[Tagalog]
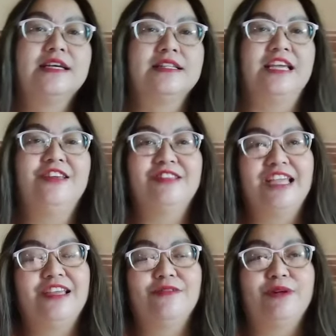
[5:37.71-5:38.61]
Thank you,
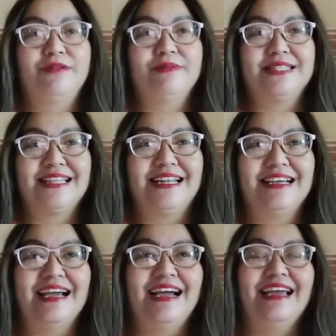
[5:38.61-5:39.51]
thank you very much
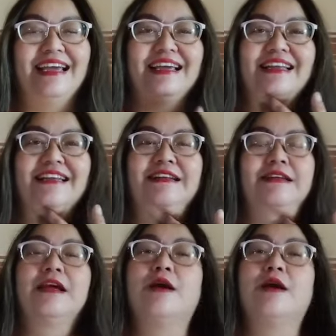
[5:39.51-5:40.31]
talaga. And